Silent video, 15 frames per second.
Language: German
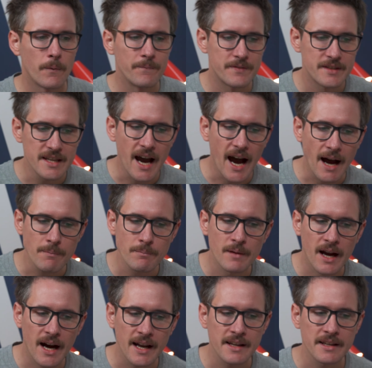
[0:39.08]
und die haben
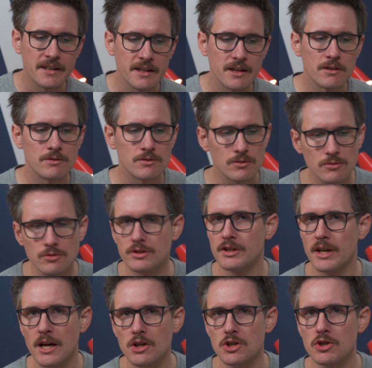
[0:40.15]
gerade hier ein
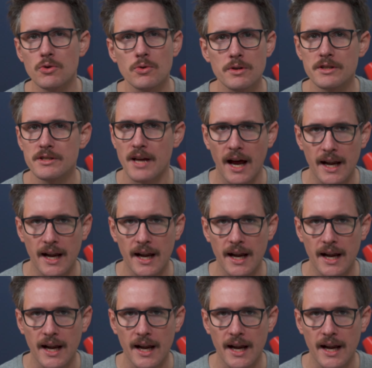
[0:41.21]
sehr schönes